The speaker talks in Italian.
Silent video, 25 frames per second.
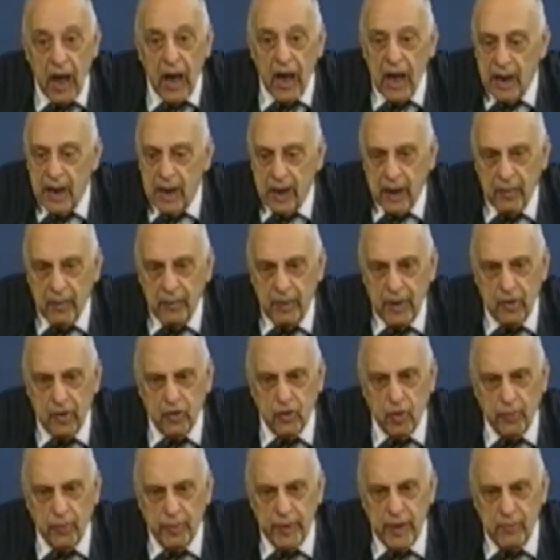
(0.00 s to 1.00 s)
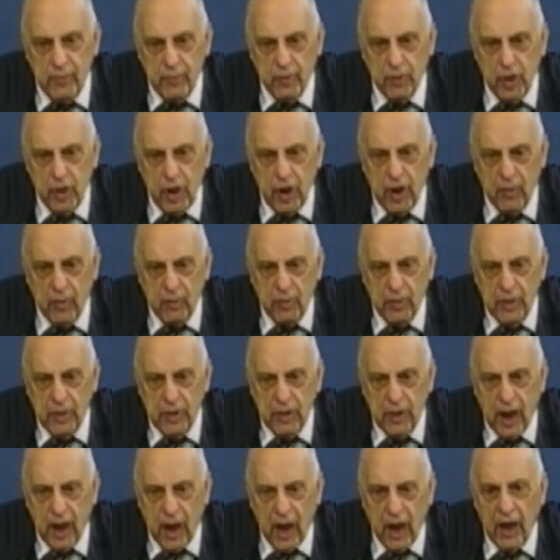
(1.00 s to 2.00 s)
L'incremento primo di
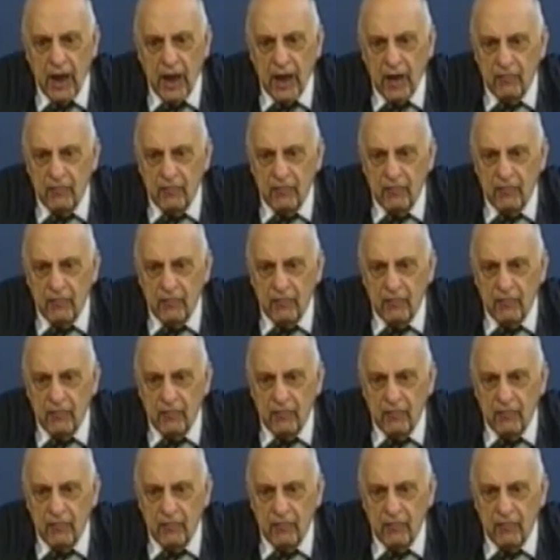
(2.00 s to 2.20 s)
liquidità